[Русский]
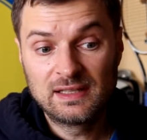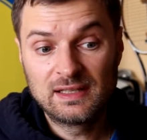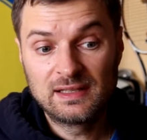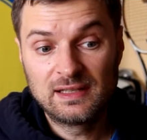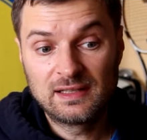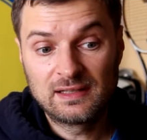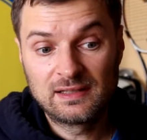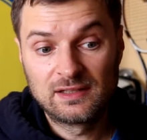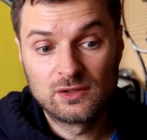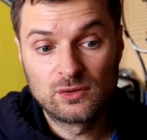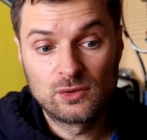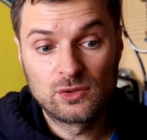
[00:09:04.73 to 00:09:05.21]

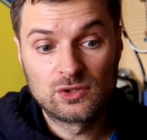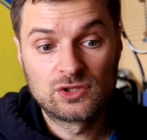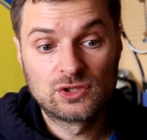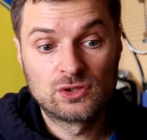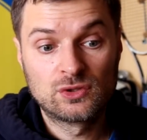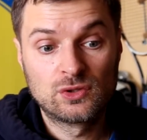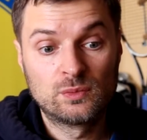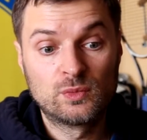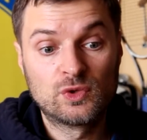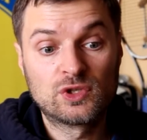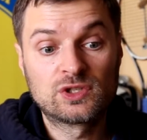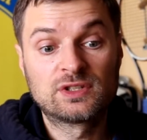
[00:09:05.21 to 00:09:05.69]
если
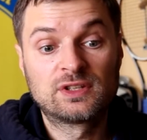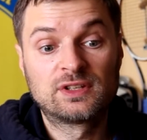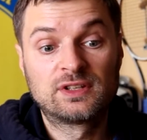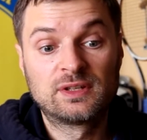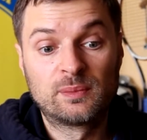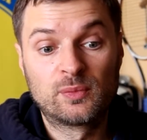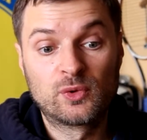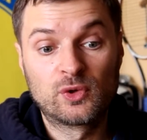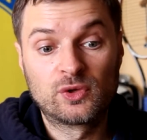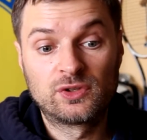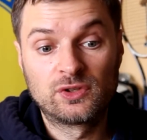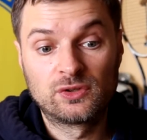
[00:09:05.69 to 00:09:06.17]
Роджеру и можно
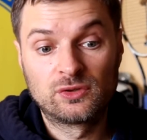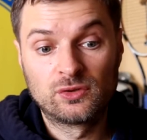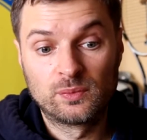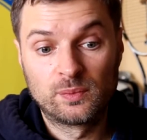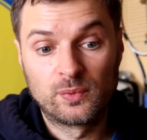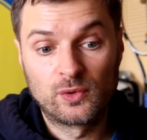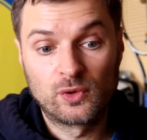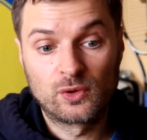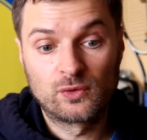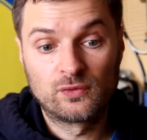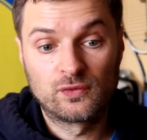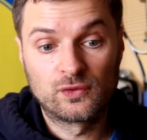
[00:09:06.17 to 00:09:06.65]
забросить
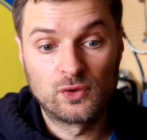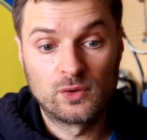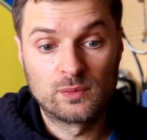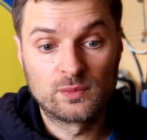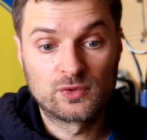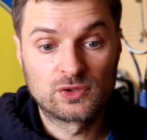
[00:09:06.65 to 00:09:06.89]
упрек в том,